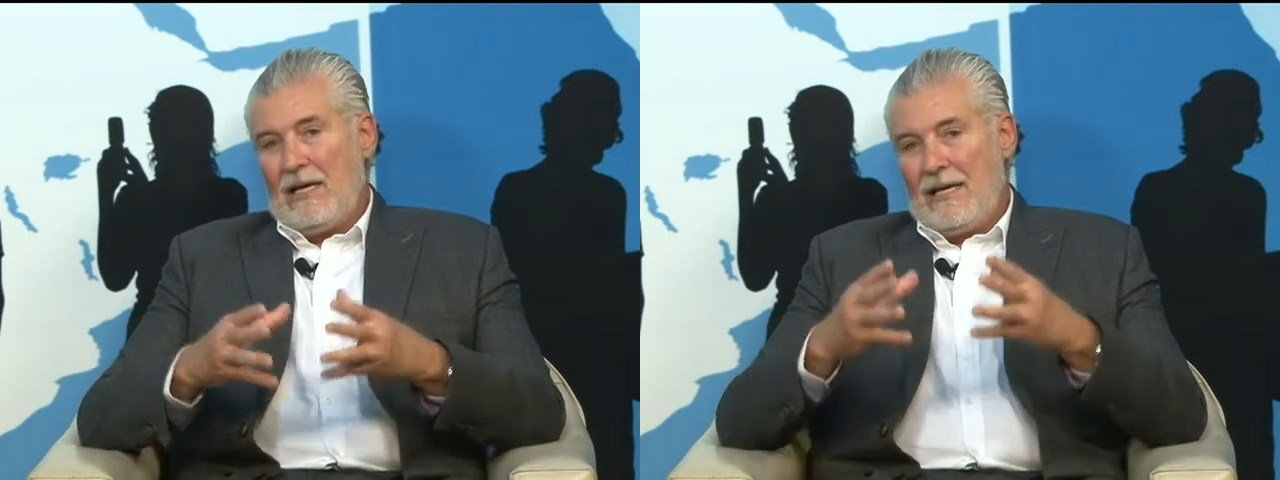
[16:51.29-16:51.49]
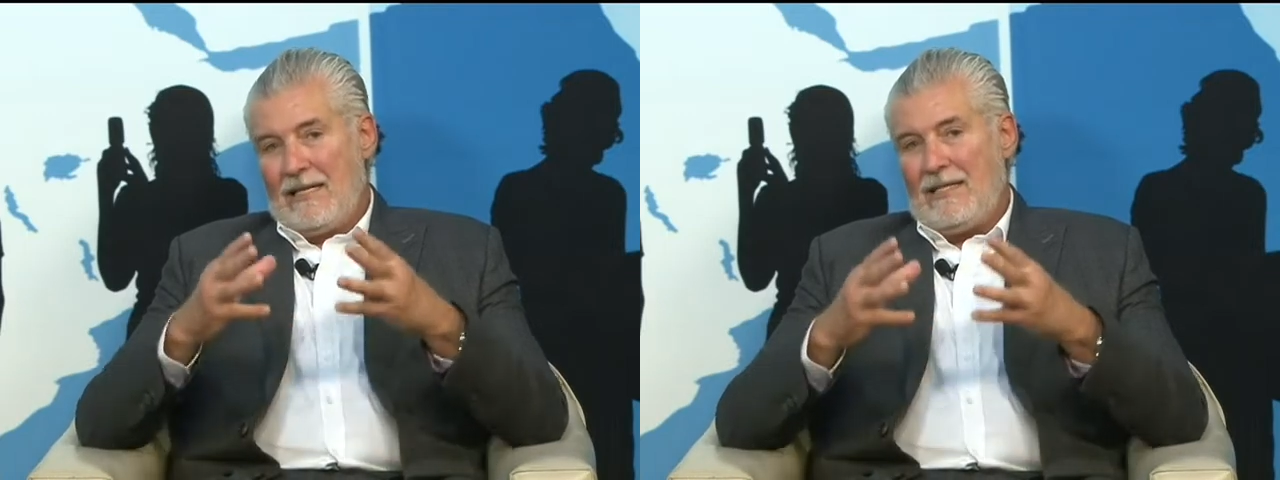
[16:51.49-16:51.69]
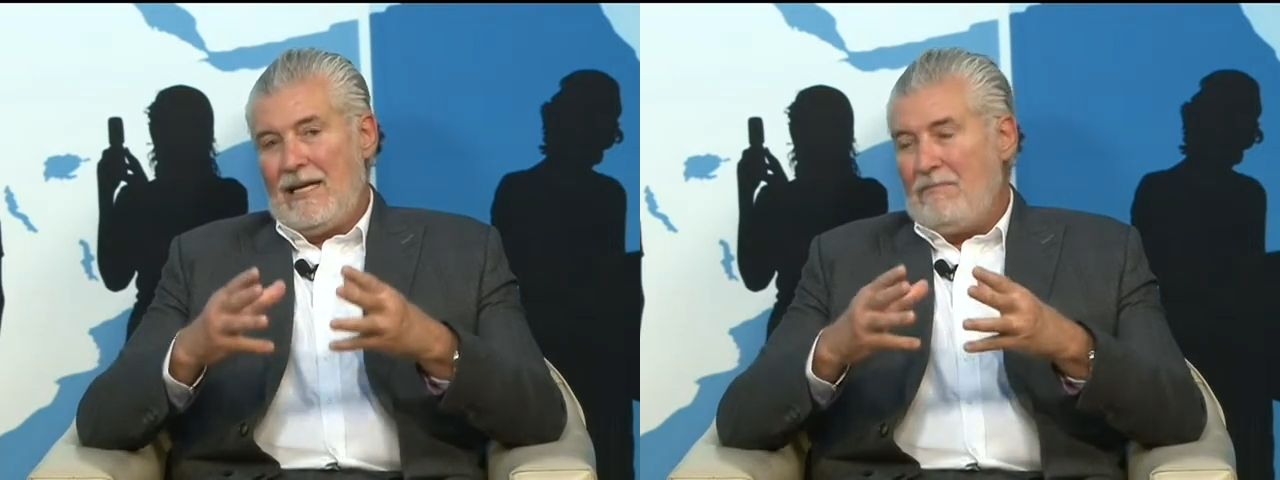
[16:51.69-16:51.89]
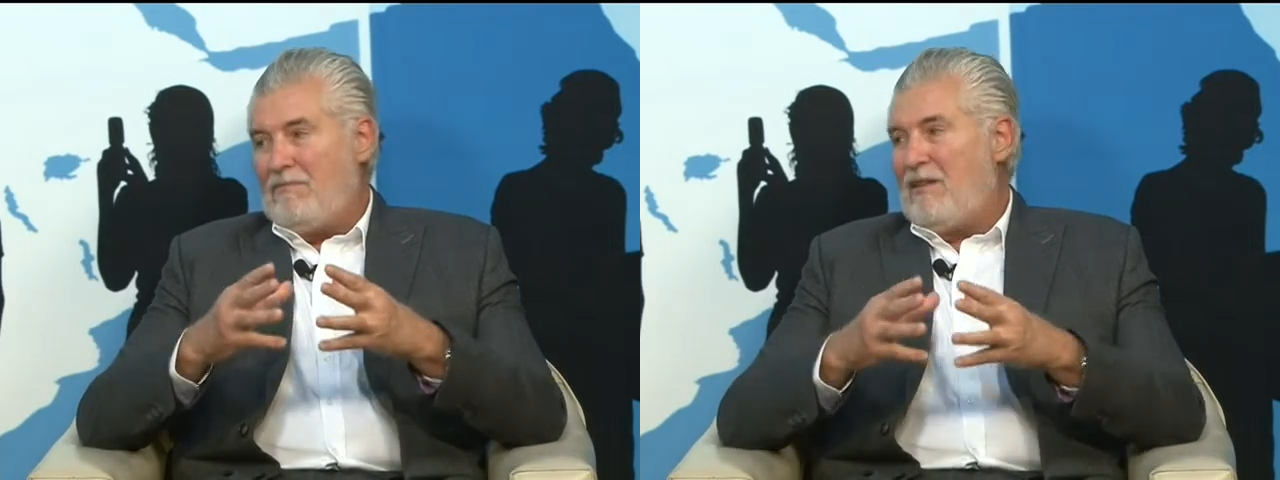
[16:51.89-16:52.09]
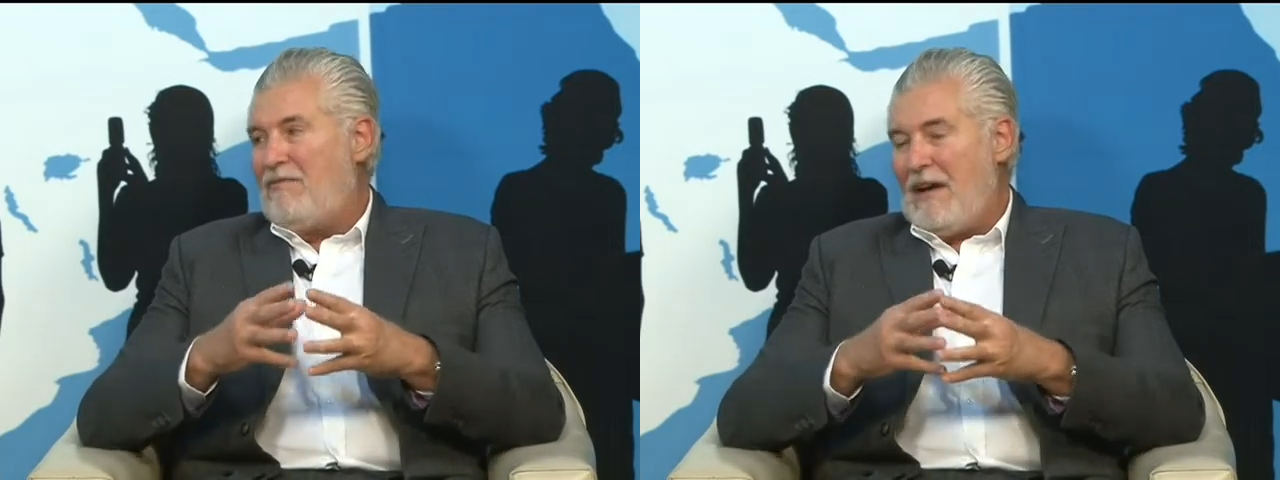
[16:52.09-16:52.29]
e se ele
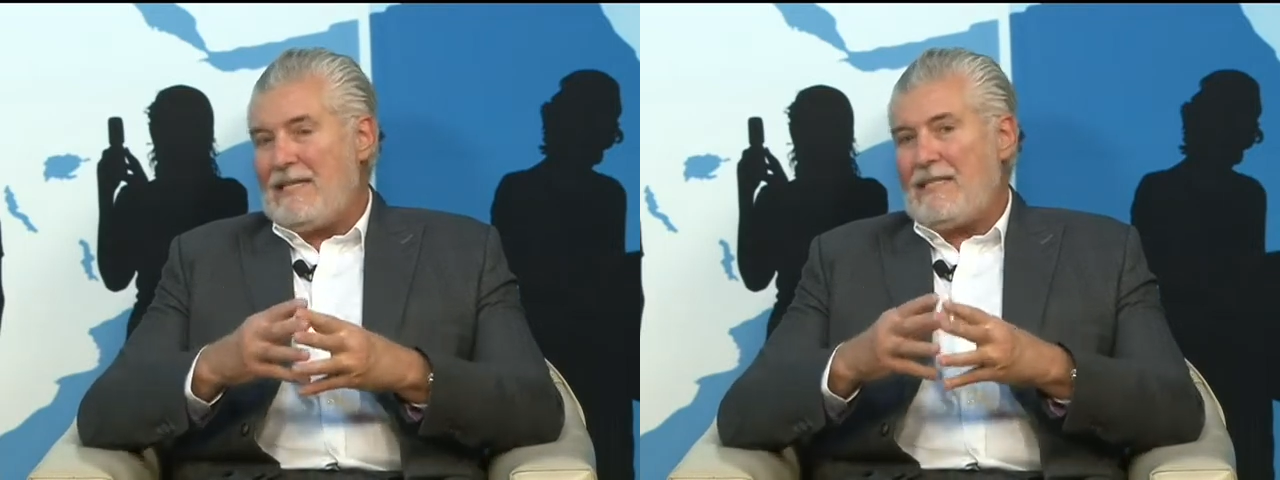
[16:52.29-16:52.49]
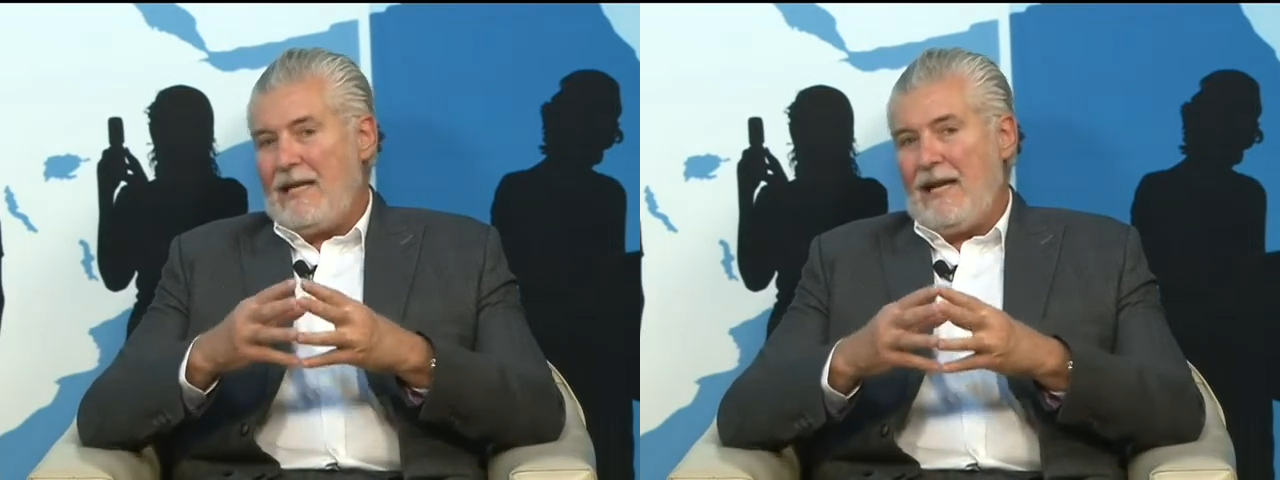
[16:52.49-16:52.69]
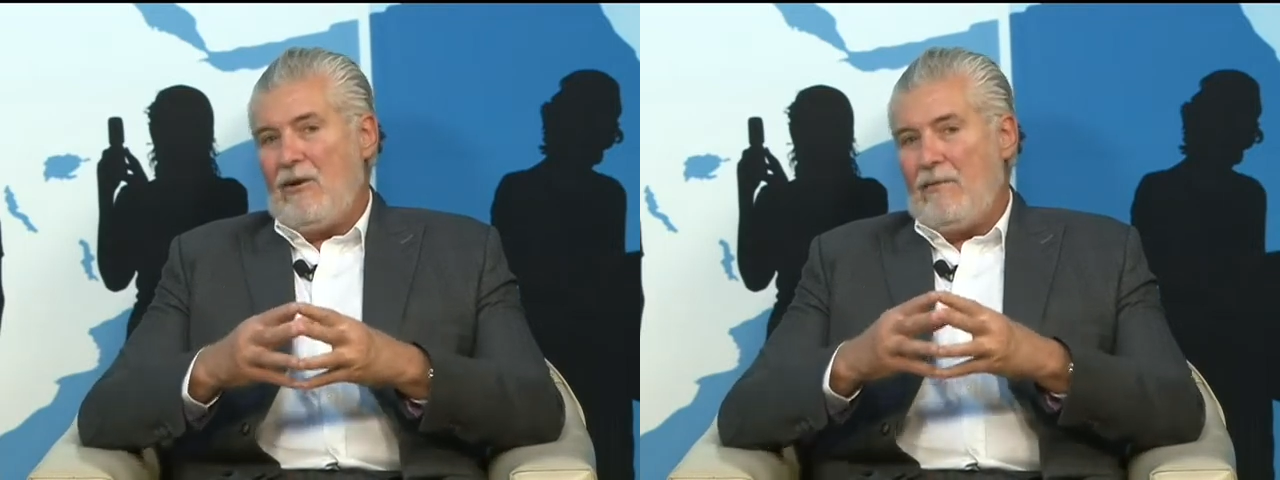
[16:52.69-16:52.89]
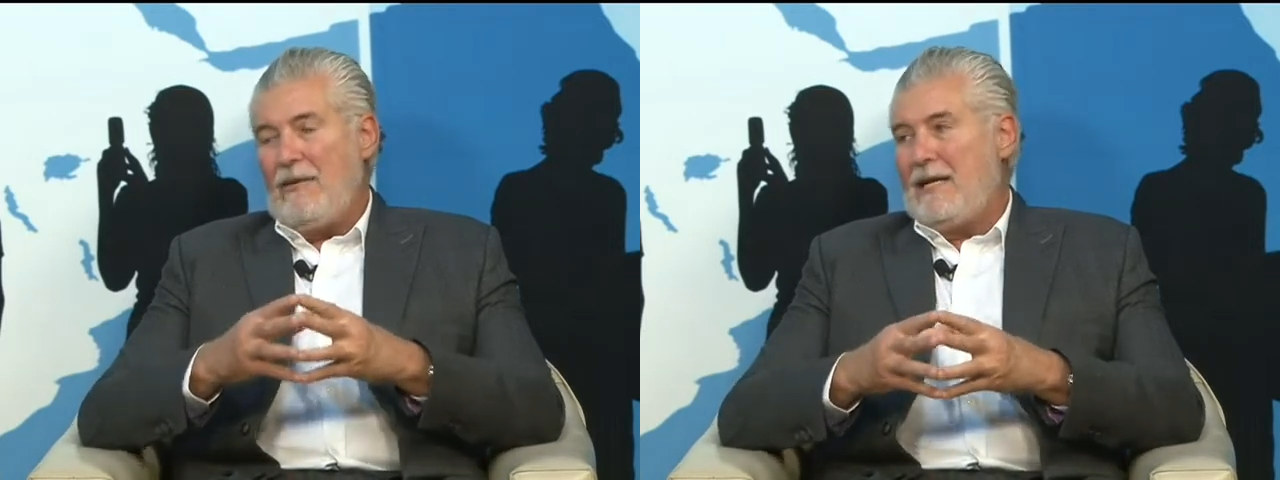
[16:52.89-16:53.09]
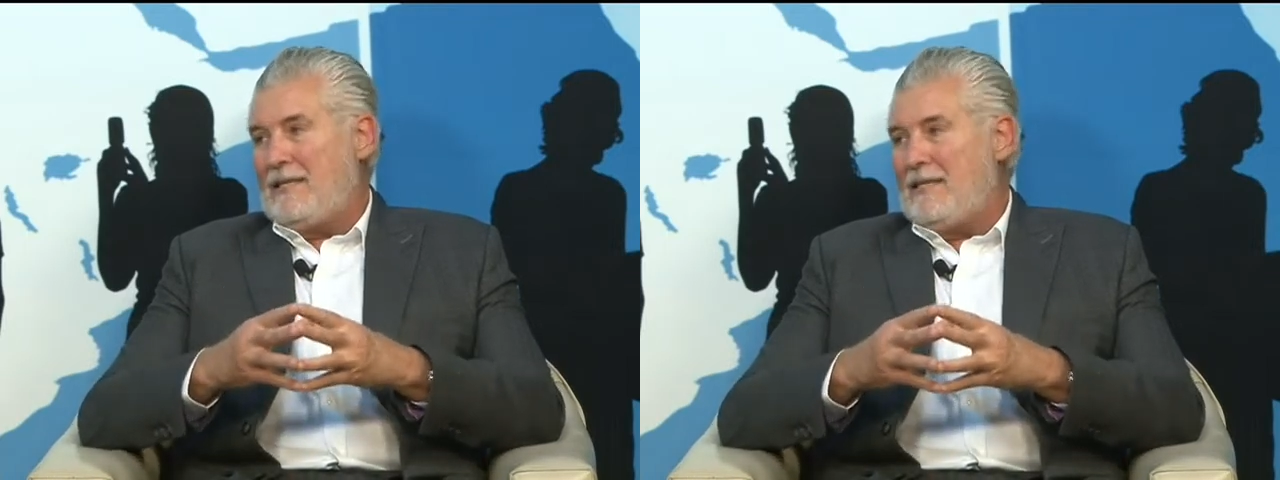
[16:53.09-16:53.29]
tivesse
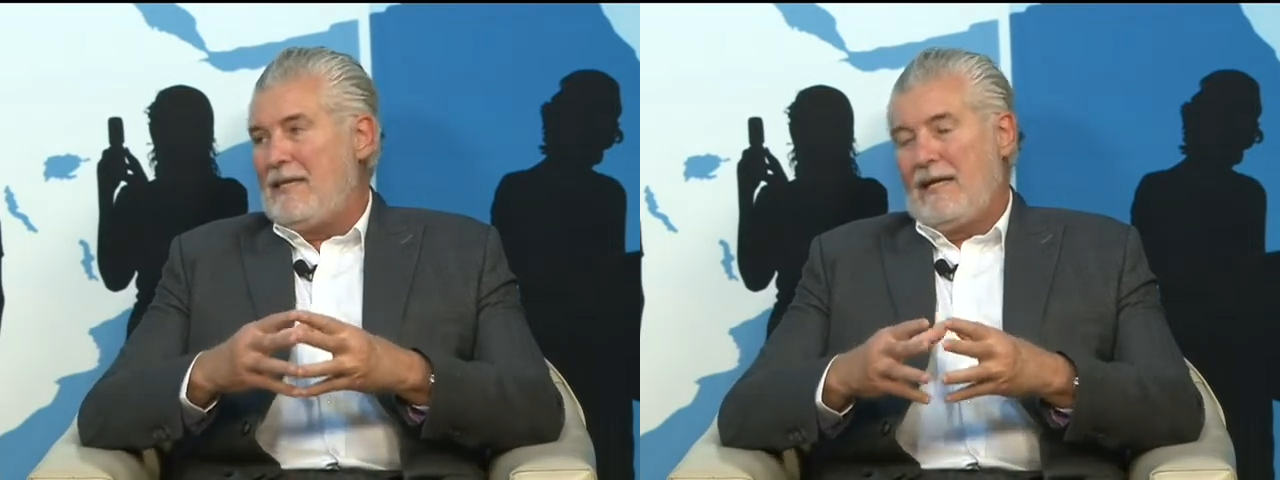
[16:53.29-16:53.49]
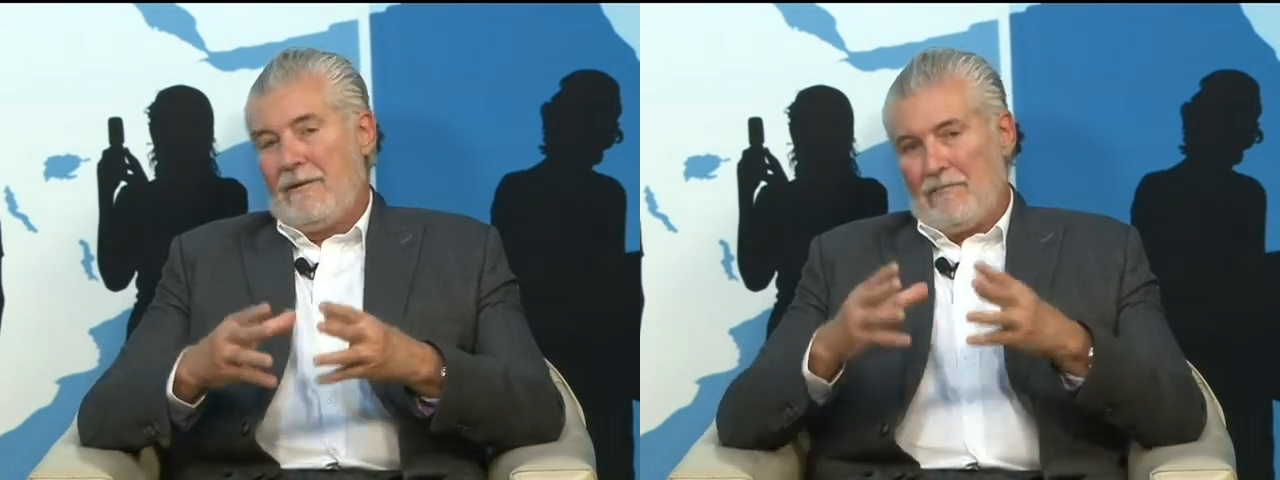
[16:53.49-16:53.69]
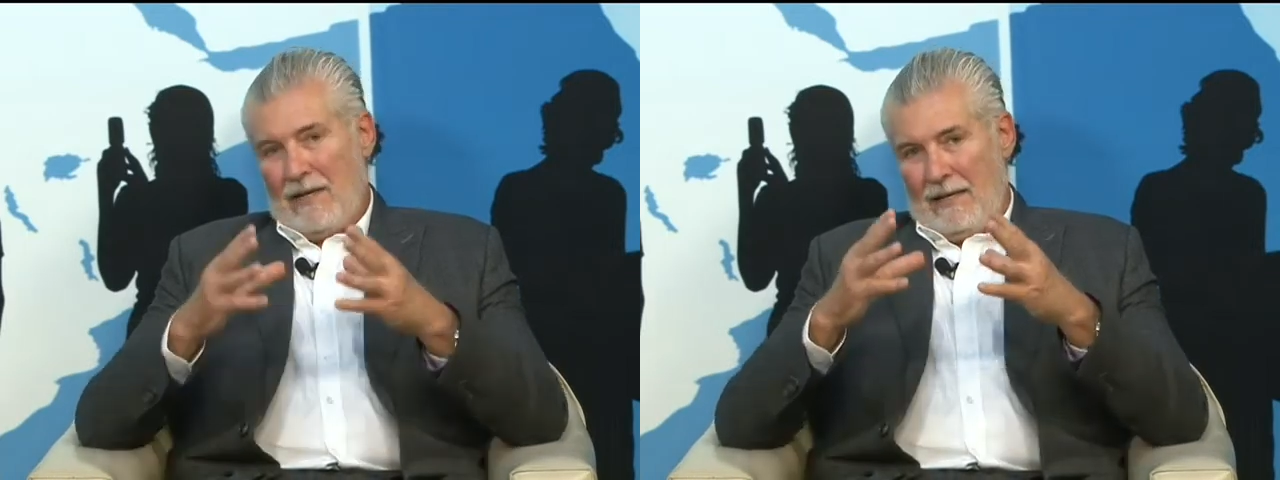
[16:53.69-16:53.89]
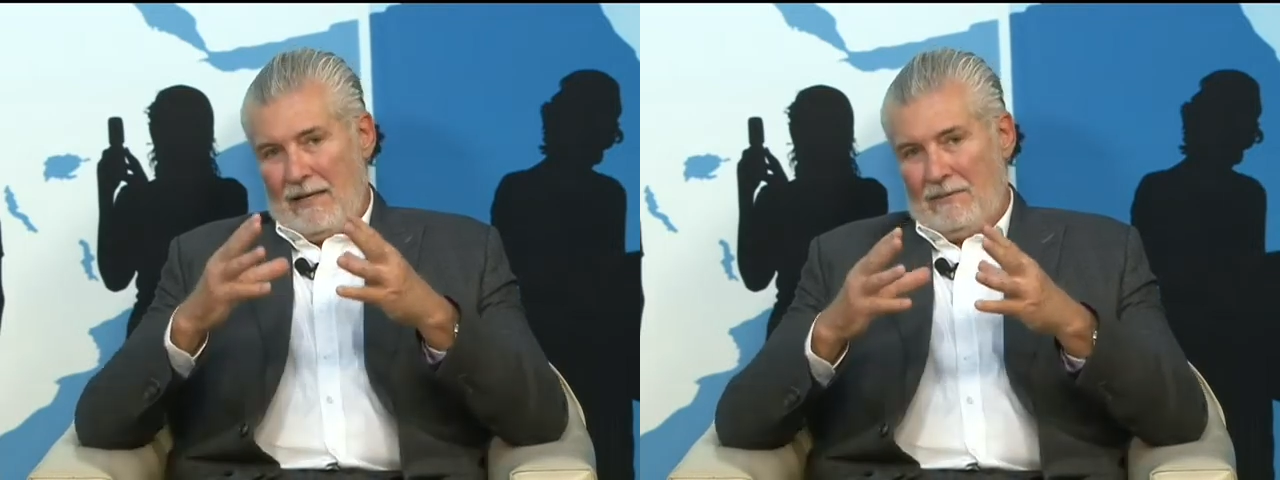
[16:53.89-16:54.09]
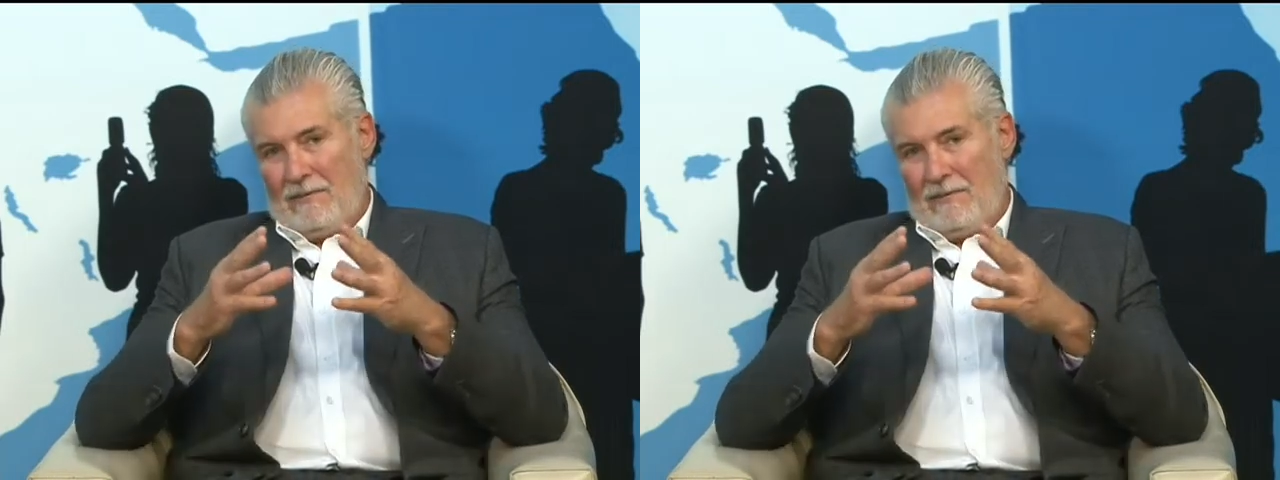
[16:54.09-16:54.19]
realmente. É,